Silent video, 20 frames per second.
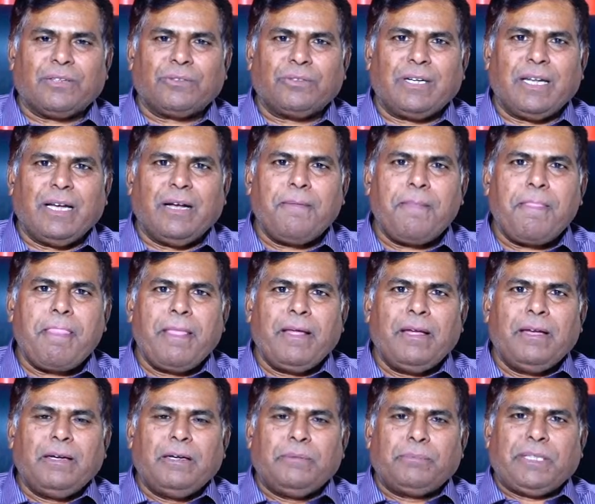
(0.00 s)
కాకుండా
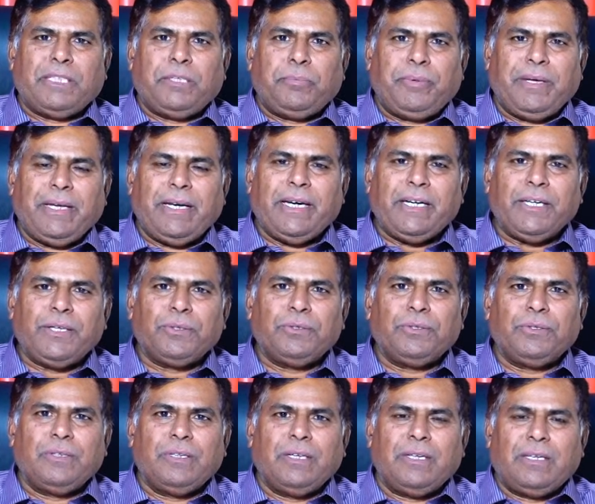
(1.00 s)
ప్రతి పేరెంటు
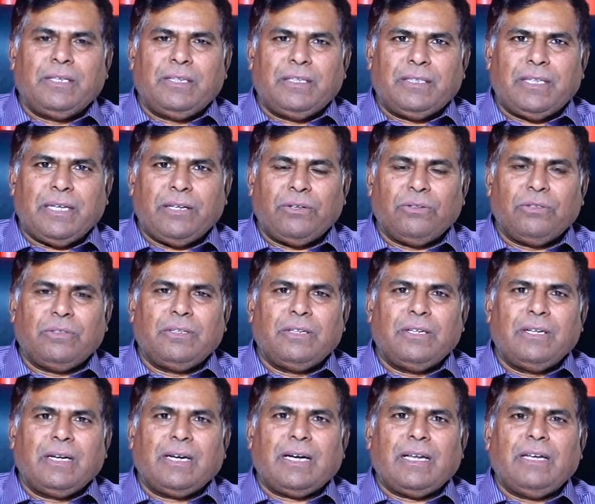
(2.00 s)
తను
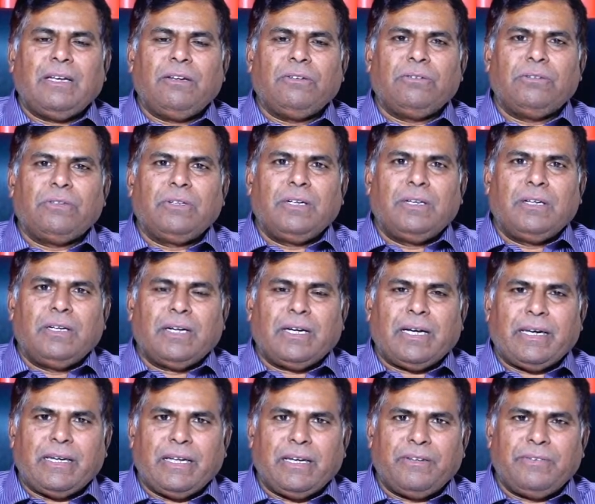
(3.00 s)
కళలు
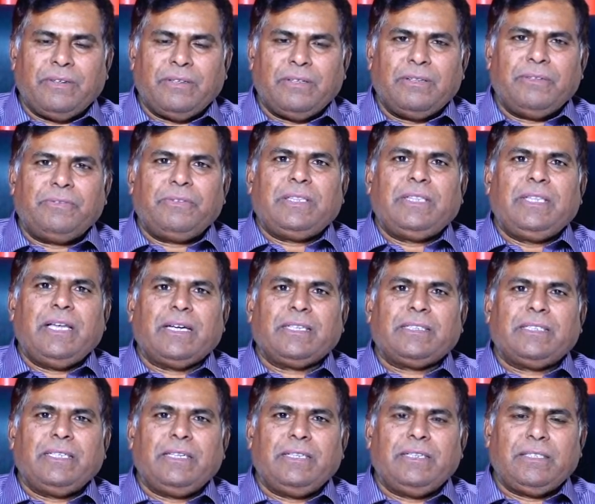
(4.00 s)
కన్నా
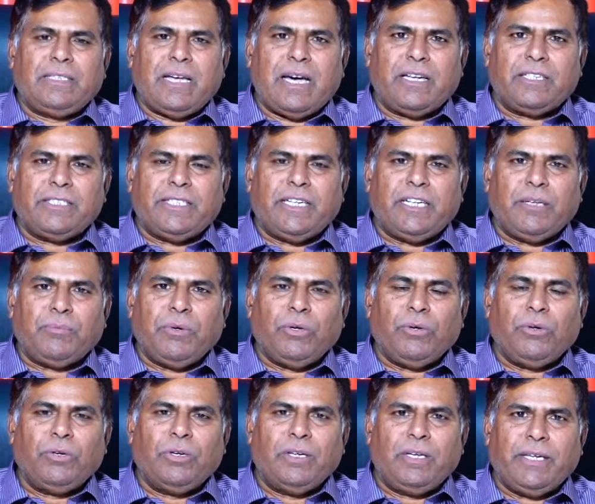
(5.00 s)
విద్యార్థిని తయారు
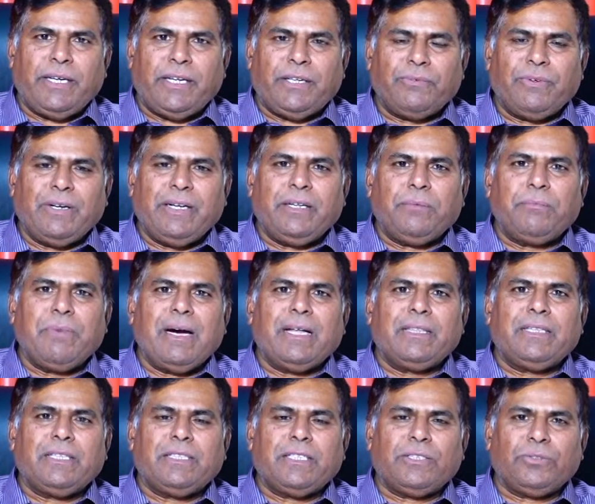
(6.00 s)
చేయడంలో ఎటువంటి
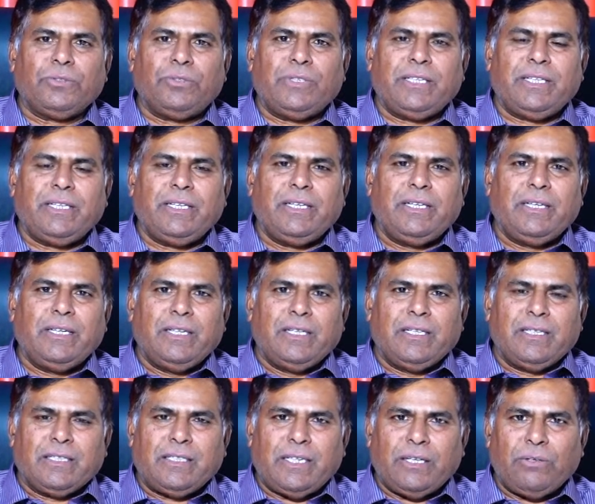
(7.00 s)
బాధ్యతతోటి
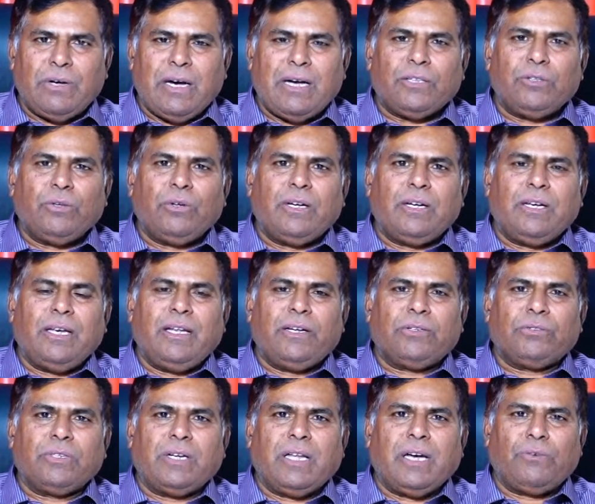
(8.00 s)
తను ఆందోళన
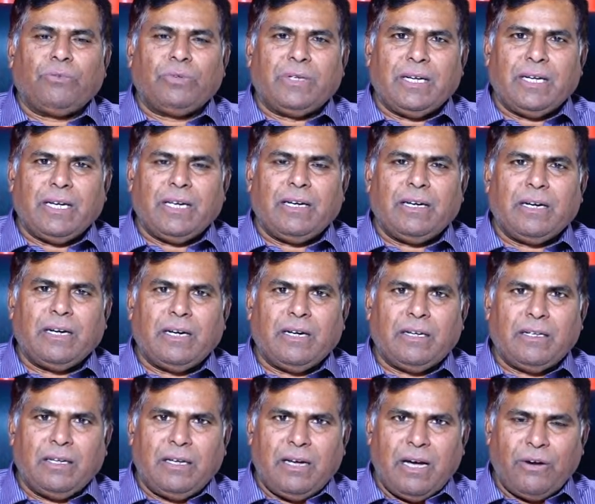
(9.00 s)
లేకుండా ఉండగలగ
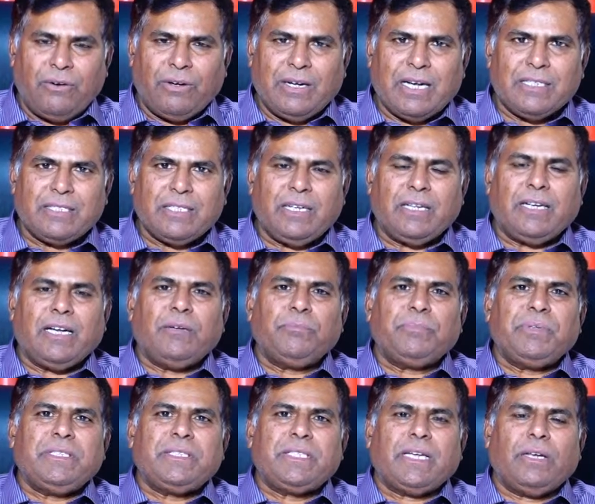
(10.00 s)
అవకాశాలు
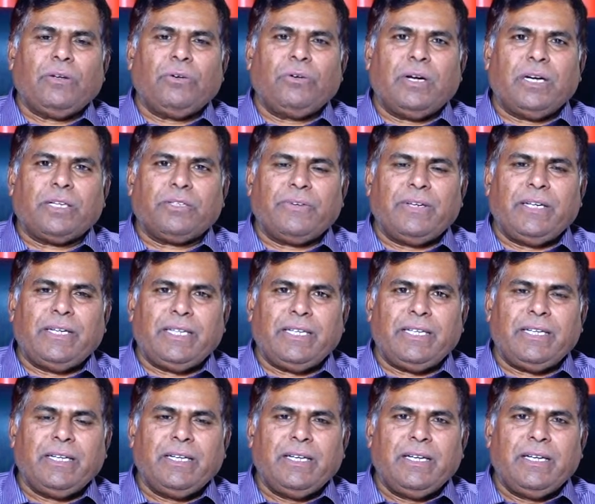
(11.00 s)
కల్పించాలను అటువంటి